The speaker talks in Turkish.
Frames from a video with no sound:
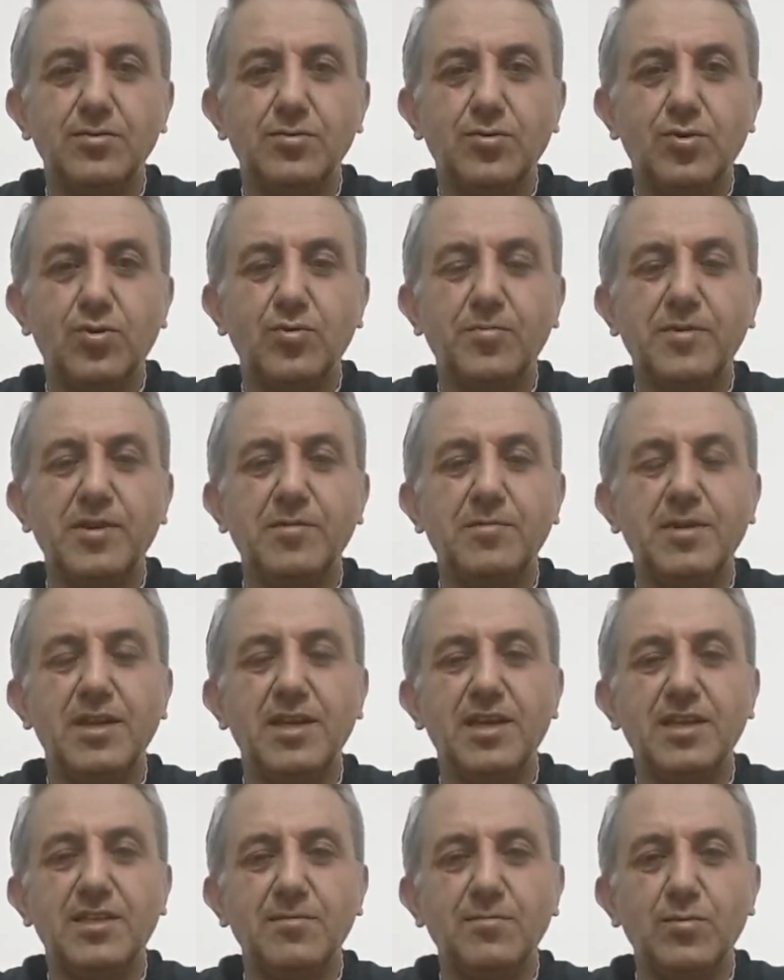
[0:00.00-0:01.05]
Çorum İl
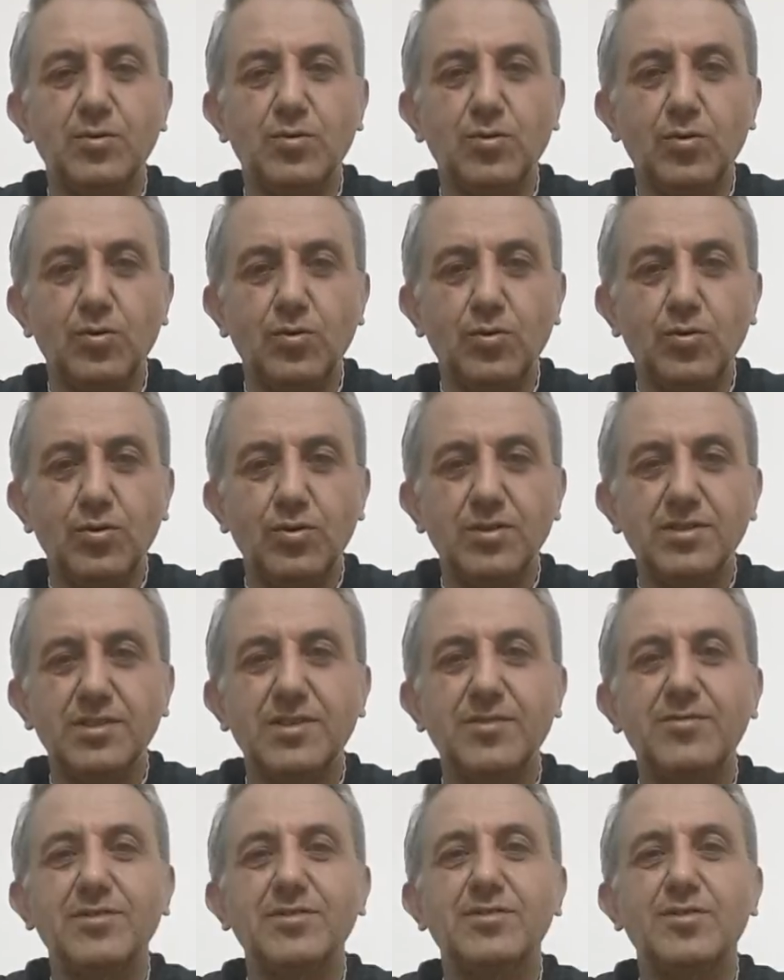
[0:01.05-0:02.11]
Milli Eğitim Müdürlüğü
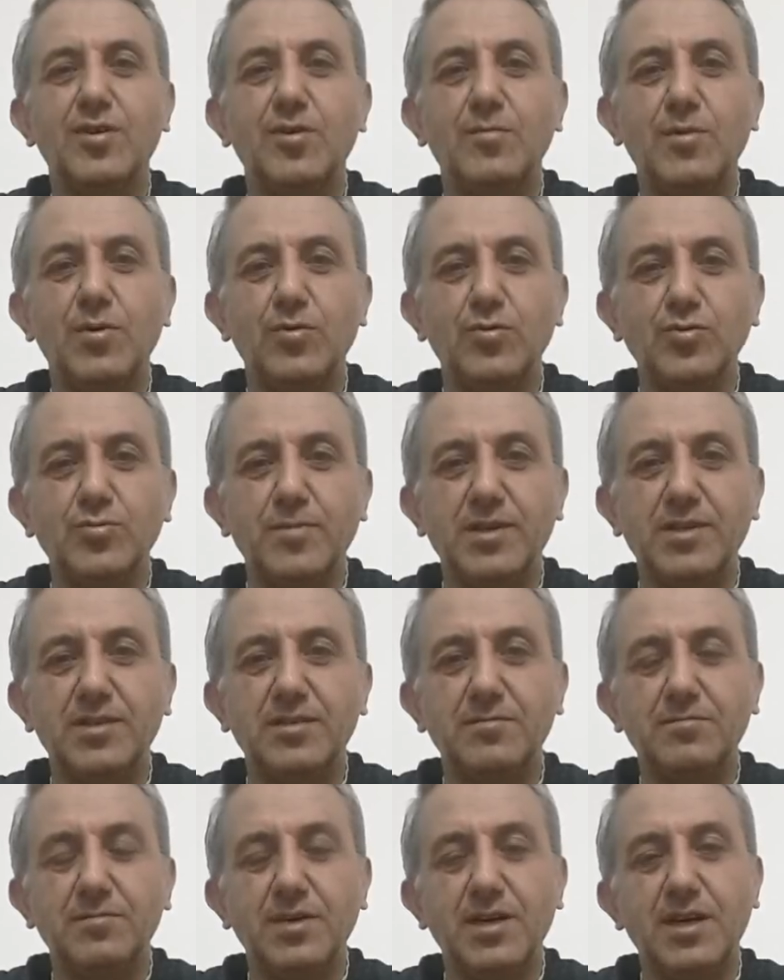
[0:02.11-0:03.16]
Sivil Savunma
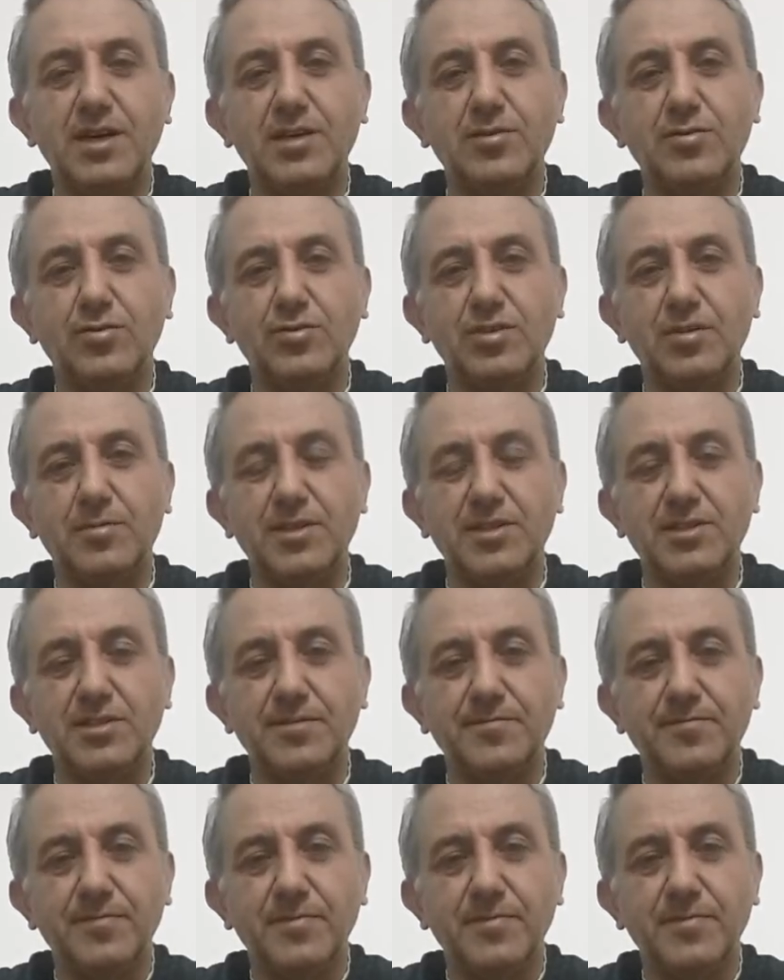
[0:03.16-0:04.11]
Uzmanı Mahir Odabaşı.